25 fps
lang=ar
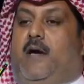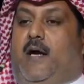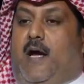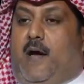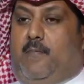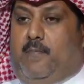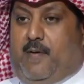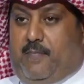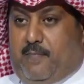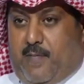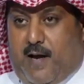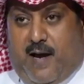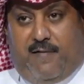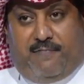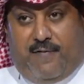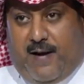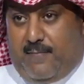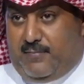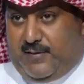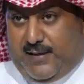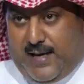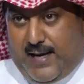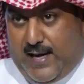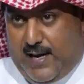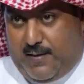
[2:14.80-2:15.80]
اي مرحبا انا
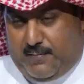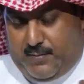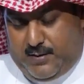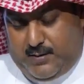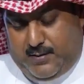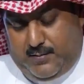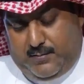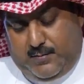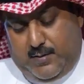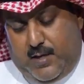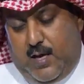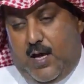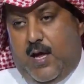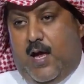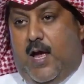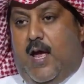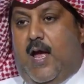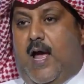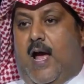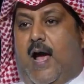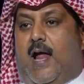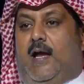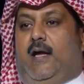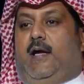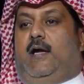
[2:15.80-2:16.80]
فهمت إيه؟ كلامك
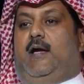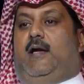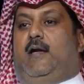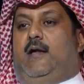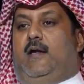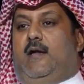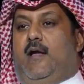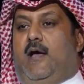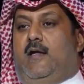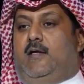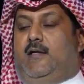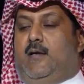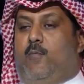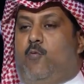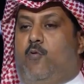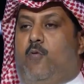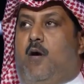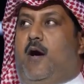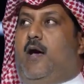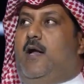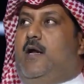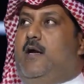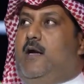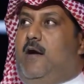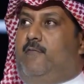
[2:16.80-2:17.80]
الحين انت
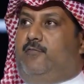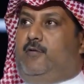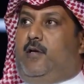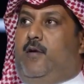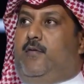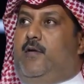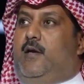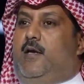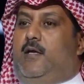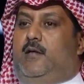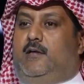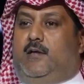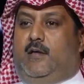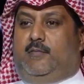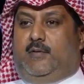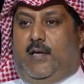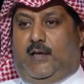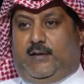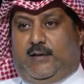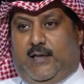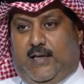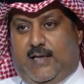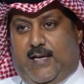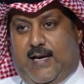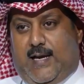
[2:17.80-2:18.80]
مو خلينا نفترض ان انت
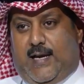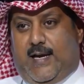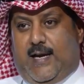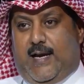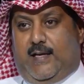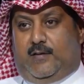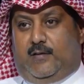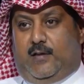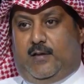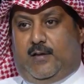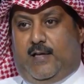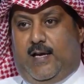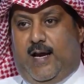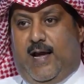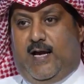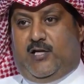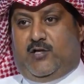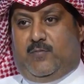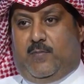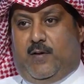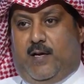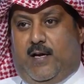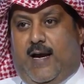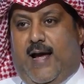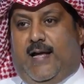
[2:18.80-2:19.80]
تعطيني انا يا ترك
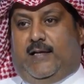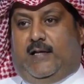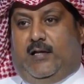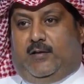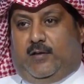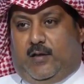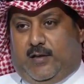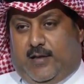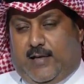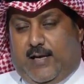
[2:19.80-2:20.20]
العجمه نادي إيه؟